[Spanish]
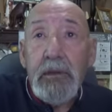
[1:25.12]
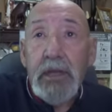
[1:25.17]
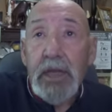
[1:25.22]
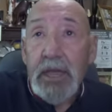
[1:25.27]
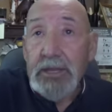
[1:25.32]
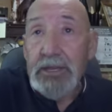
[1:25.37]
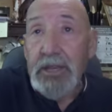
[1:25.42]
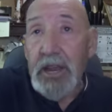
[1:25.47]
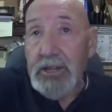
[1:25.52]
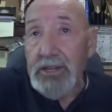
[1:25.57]

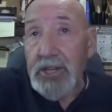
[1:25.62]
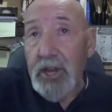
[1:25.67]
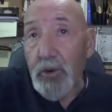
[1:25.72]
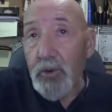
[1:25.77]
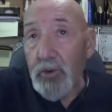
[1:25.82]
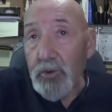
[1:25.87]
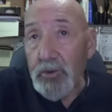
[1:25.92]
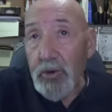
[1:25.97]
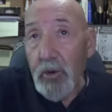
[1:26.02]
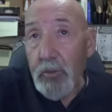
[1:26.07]
que es el
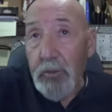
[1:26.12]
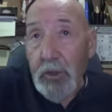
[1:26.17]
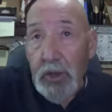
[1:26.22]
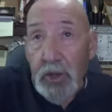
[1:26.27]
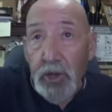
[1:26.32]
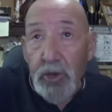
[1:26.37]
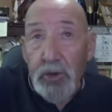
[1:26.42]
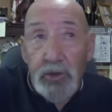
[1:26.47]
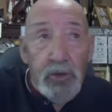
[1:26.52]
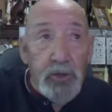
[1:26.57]
segundo
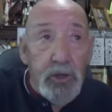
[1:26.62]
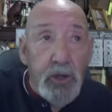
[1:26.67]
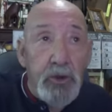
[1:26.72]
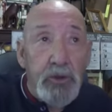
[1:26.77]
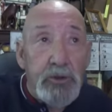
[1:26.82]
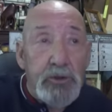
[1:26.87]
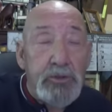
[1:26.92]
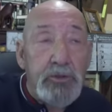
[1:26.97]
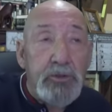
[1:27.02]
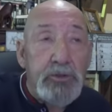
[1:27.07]
periodo de
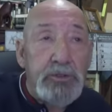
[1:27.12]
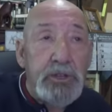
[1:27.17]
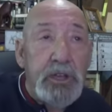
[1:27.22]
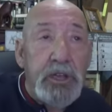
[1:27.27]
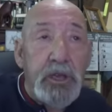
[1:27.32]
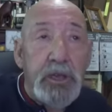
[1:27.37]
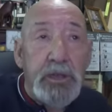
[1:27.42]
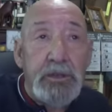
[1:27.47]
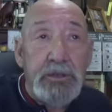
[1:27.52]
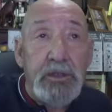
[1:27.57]
los dos
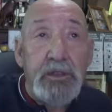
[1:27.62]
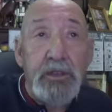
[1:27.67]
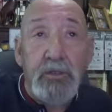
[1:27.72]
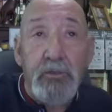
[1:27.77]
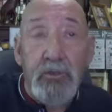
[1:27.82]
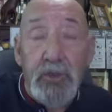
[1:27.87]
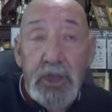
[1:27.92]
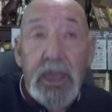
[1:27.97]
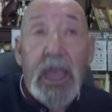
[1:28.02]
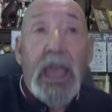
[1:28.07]
en que se
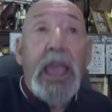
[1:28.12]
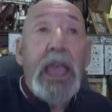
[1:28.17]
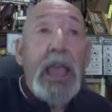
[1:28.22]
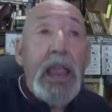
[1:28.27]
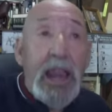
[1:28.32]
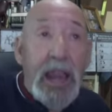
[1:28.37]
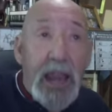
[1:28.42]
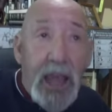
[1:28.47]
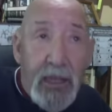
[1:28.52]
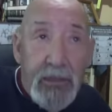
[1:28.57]
divide
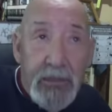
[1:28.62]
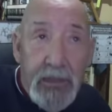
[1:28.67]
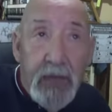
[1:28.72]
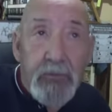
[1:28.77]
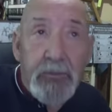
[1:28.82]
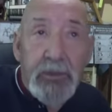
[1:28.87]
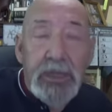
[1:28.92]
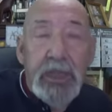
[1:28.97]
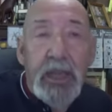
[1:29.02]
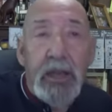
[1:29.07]
la Edad
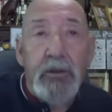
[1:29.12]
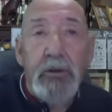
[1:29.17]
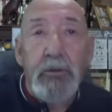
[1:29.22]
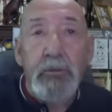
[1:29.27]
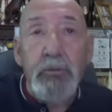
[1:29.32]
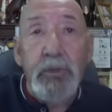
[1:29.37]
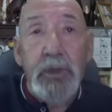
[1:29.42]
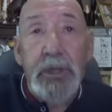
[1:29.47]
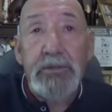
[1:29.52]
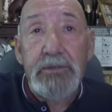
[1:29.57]
Media
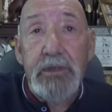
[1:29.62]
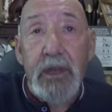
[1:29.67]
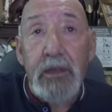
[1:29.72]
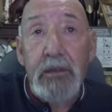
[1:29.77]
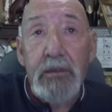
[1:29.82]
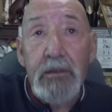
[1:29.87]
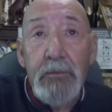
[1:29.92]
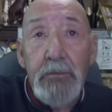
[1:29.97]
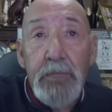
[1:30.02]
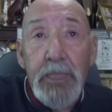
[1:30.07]
completa,
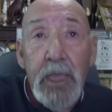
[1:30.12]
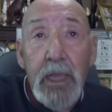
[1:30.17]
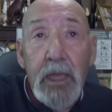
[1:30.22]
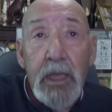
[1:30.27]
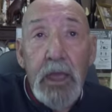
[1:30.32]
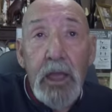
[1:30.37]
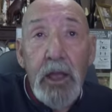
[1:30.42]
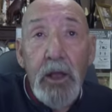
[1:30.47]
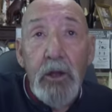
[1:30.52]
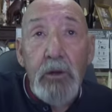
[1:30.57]

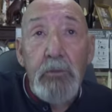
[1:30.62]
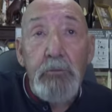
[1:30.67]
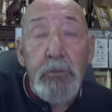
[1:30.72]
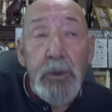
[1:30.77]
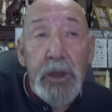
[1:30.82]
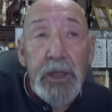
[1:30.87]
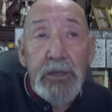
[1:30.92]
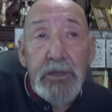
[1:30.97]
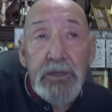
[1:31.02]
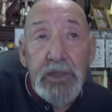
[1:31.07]

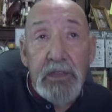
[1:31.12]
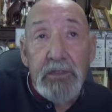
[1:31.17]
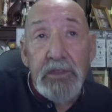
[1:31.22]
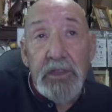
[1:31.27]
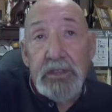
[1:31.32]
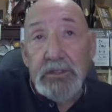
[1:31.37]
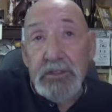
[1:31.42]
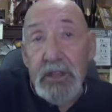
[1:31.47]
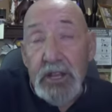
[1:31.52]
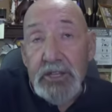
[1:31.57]
comprende
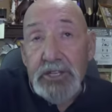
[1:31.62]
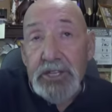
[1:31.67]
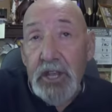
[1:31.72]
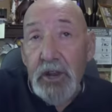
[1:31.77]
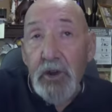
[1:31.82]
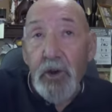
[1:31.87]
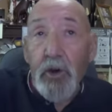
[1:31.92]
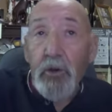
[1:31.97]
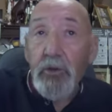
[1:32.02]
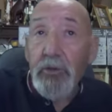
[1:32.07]
desde el
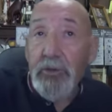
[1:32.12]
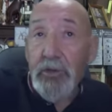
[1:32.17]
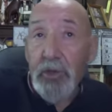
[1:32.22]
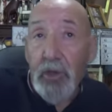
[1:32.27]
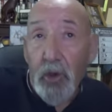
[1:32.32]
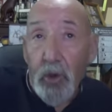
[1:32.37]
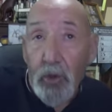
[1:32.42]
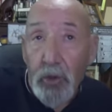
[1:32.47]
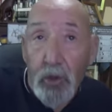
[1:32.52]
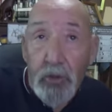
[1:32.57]
siglo
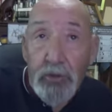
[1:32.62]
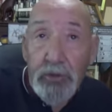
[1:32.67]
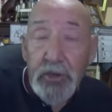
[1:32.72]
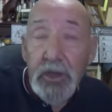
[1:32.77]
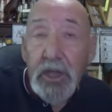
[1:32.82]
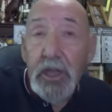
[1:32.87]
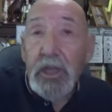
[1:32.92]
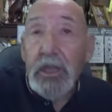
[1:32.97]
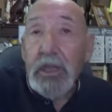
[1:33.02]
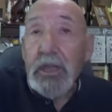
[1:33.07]
XI o
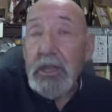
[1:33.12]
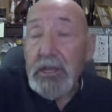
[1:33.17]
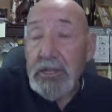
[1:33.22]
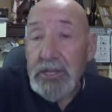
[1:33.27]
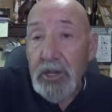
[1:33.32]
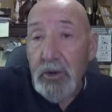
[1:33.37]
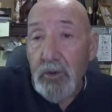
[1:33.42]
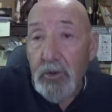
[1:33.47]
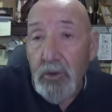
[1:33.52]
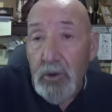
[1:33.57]
XII,
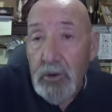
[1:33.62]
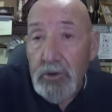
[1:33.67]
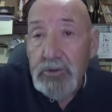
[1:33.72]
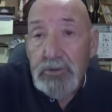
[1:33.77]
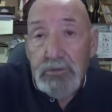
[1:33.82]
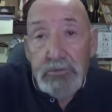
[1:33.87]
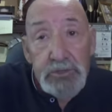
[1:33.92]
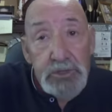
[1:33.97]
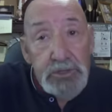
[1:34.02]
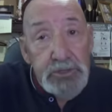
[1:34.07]
según
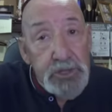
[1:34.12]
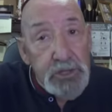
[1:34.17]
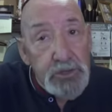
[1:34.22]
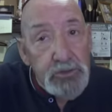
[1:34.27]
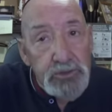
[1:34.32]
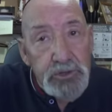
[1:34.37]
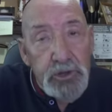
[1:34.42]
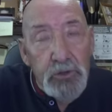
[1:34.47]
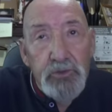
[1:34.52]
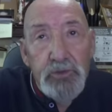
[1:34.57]
los
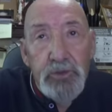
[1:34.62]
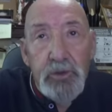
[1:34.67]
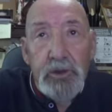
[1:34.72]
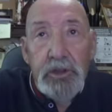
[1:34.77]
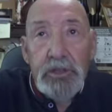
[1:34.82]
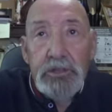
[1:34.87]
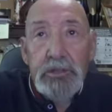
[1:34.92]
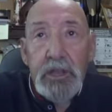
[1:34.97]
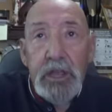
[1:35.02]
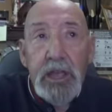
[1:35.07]
distintos
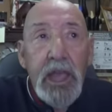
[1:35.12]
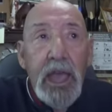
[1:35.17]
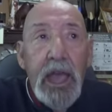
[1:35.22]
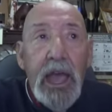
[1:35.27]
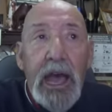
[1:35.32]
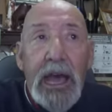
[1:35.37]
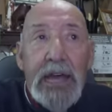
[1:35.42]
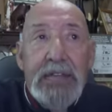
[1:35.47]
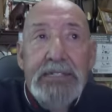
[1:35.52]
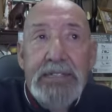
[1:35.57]
autores,
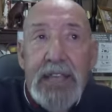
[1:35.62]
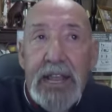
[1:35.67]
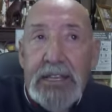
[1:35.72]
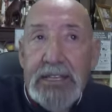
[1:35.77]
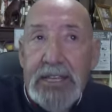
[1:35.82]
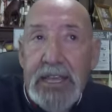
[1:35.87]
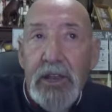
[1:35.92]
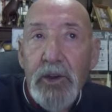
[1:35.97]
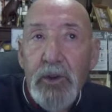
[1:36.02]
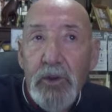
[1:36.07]
hasta el
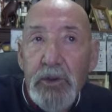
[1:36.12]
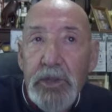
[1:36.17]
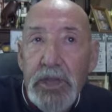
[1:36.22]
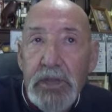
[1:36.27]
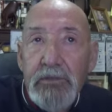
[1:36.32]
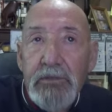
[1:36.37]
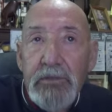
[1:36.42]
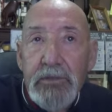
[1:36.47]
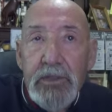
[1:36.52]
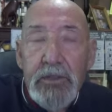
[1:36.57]
siglo
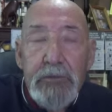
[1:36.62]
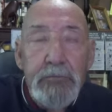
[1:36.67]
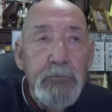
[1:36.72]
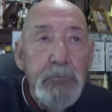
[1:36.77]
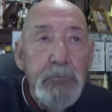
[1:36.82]
XV.